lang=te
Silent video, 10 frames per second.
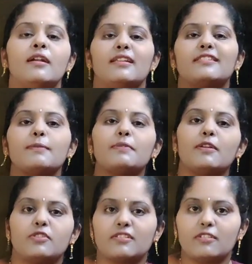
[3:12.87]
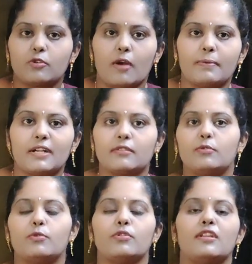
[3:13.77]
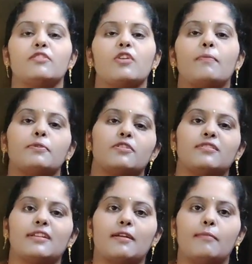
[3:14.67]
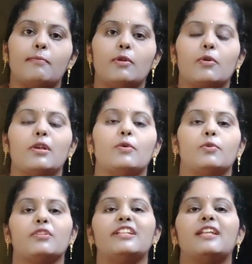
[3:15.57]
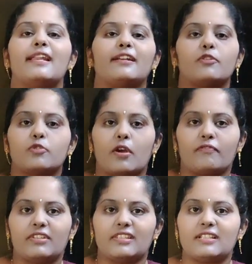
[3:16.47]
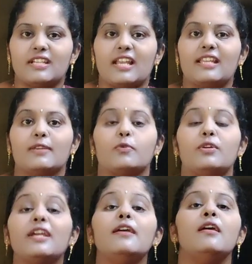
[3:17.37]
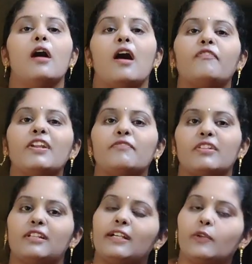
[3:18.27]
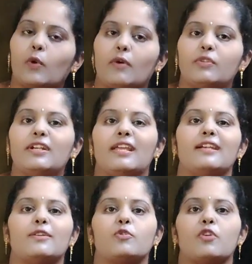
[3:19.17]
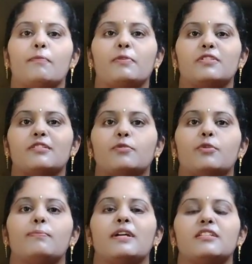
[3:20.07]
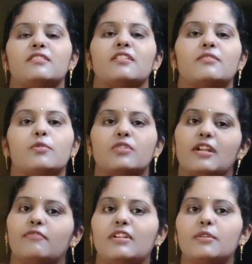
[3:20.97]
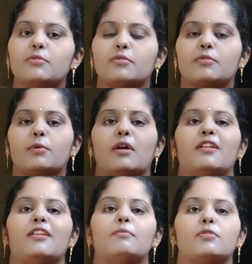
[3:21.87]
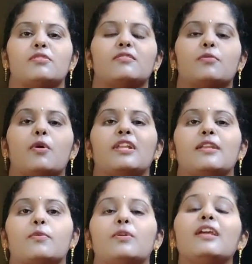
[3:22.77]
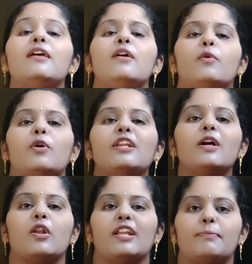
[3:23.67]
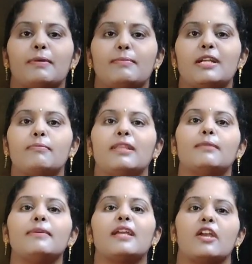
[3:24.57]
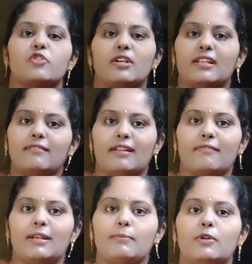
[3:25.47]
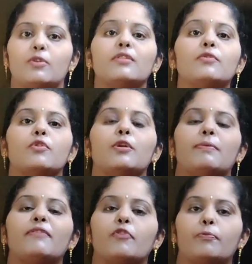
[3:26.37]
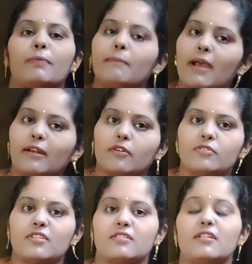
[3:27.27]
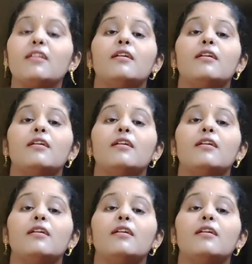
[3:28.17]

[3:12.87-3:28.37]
డిస్క్రిప్షన్ వచ్చేసి షాప్ అడ్రస్ ఉంటుందండి షాప్ వచ్చేసి ఖమ్మం లోకల్లో ఉంటుంది డైరెక్ట్ షాప్ విజిట్ చేయాలి అనుకుంటే ఆఫ్లైన్ ఫెసిలిటీ కూడా ఉంది డైరెక్ట్ షాప్ వచ్చేసి కూడా పర్చేస్ చేసుకోవచ్చు అండ్ వీడియోస్ చూసుకుని ఆన్లైన్ లో బుక్ చేసుకోవాలి అనుకుంటే ఓన్లీ ఆన్లైన్ పేమెంట్ మాత్రమే క్యాష్ ఆన్ డెలివరీ అవైలబుల్ ఉండదు గూగుల్ పే ఫోన్ పే బ్యాంక్ ట్రాన్సాక్షన్